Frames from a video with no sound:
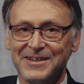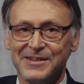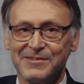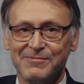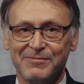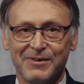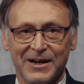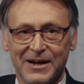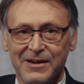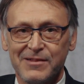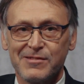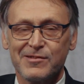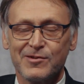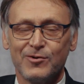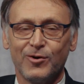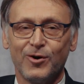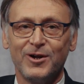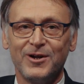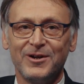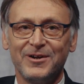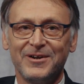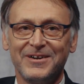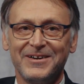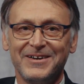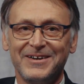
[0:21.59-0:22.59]
War ganz
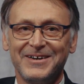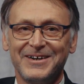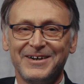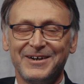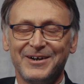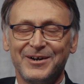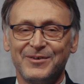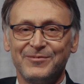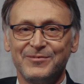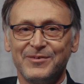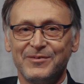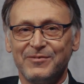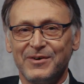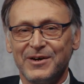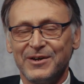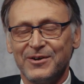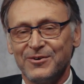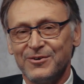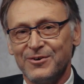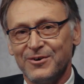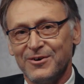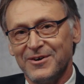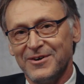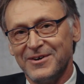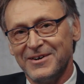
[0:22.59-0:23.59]
toll und wir waren
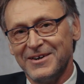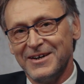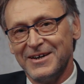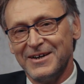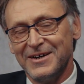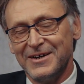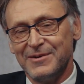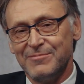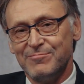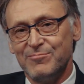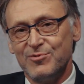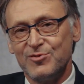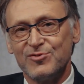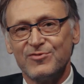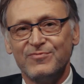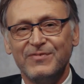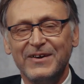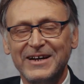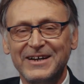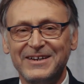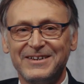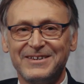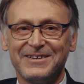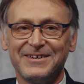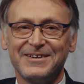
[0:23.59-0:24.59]
auch noch
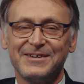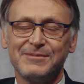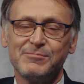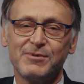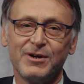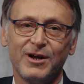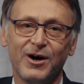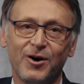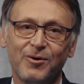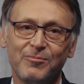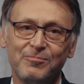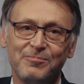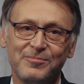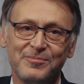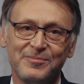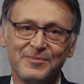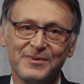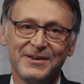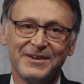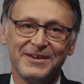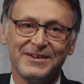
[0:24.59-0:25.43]
beschwingt im Glauben,